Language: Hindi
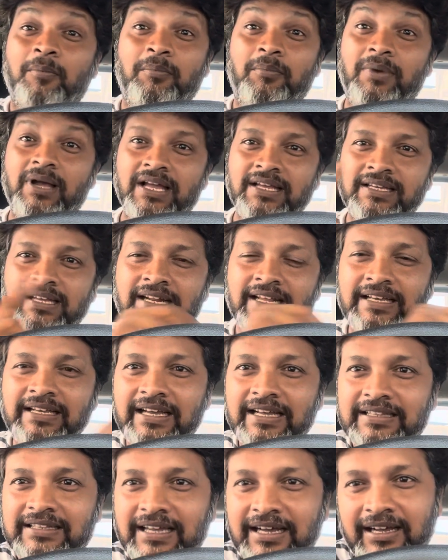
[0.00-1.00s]
मैं ये नहीं
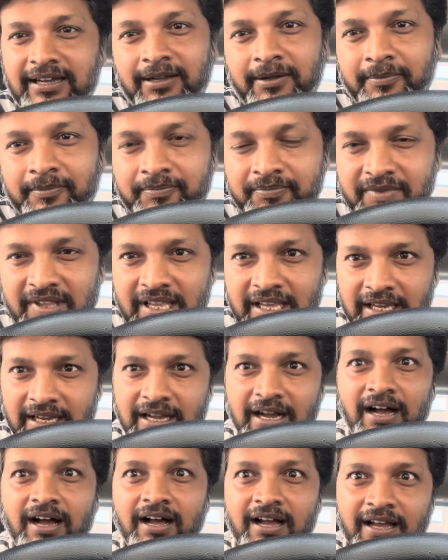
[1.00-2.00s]
कहता ये
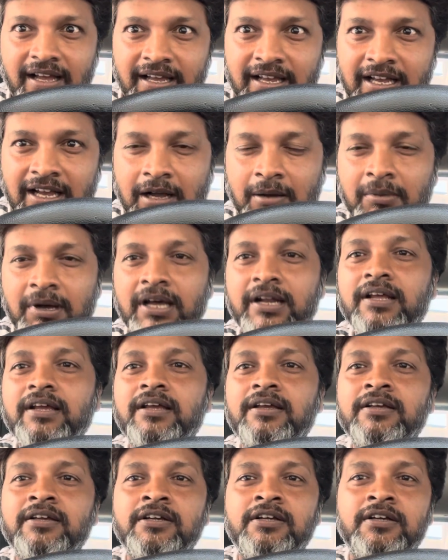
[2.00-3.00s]
कहा है हमारे
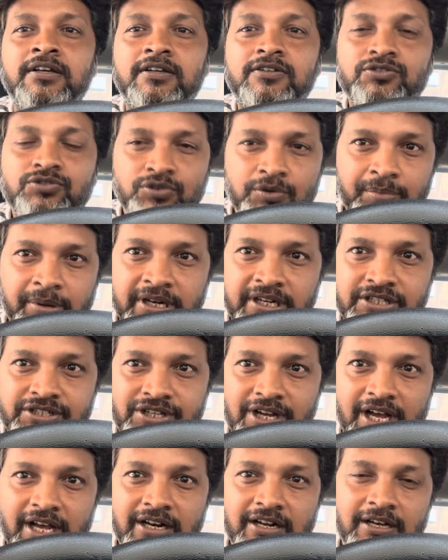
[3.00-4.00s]

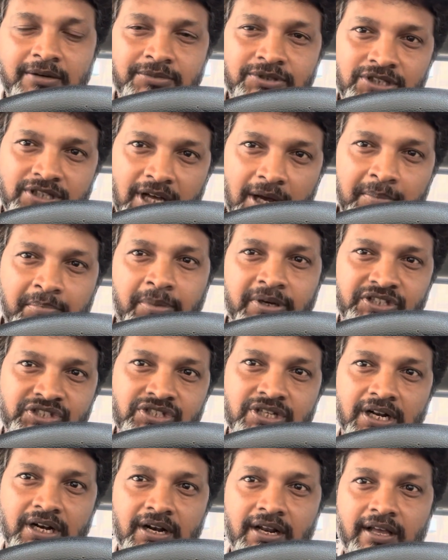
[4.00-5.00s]
सुपरस्टार अमिताभ
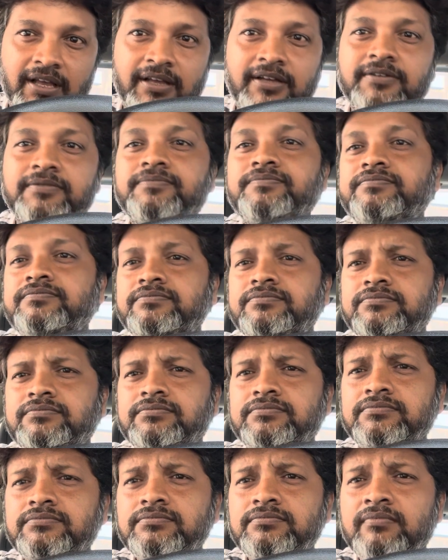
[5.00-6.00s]
बच्चन ने
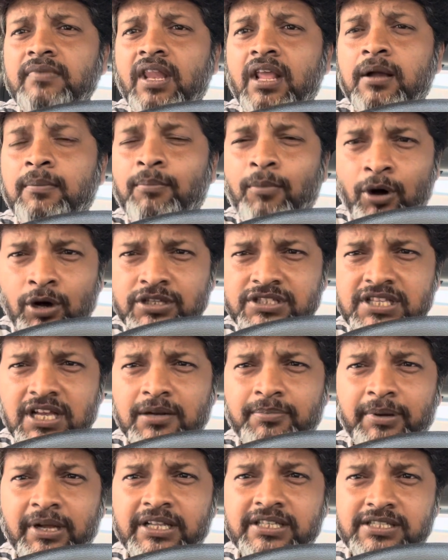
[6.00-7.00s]
बहुत साल
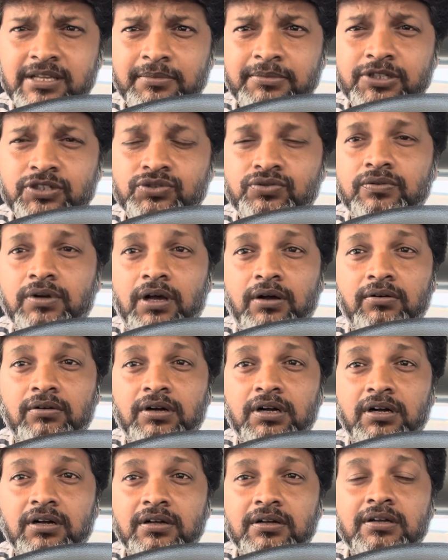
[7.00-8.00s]
पहले सबने सुना
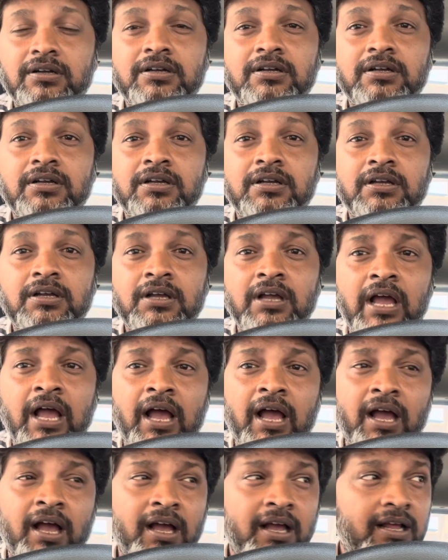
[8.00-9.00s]
होगा
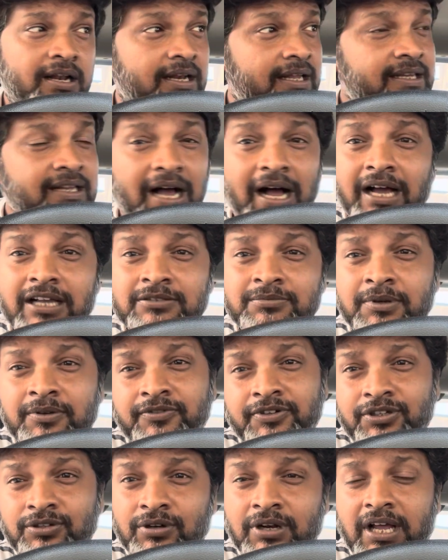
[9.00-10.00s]
लेकिन आज मैं
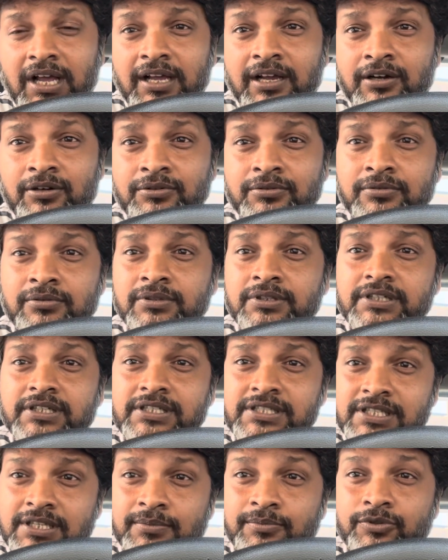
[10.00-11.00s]
वीडियो लाया हूं
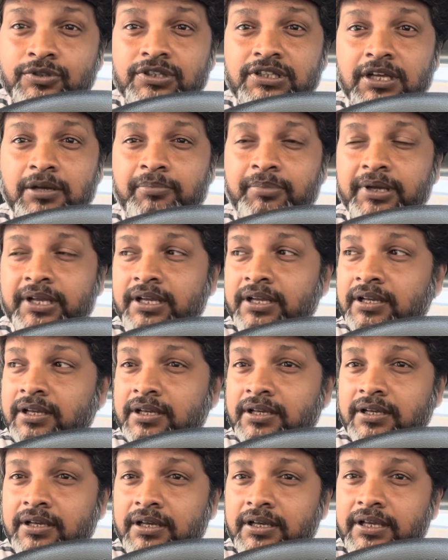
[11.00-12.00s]
इसी मुद्दे पे
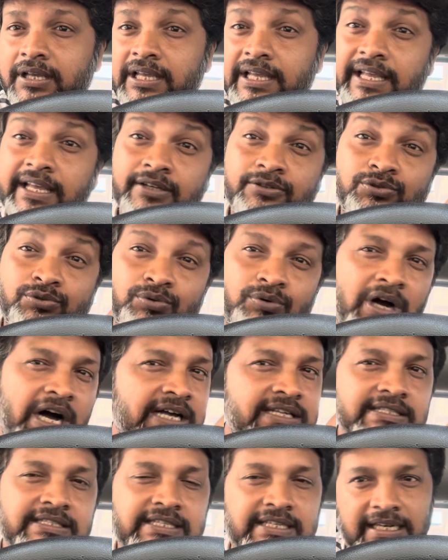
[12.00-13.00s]
कि एक
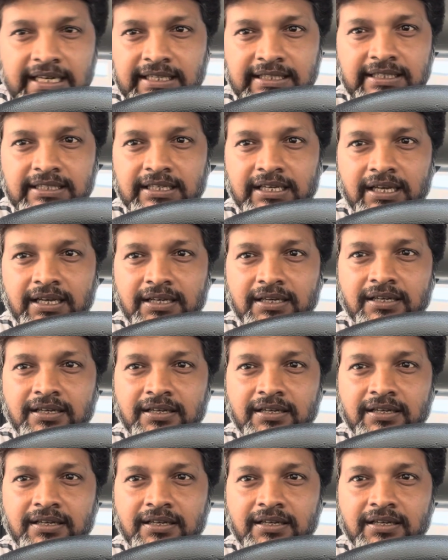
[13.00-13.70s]
दुकान सी लगी है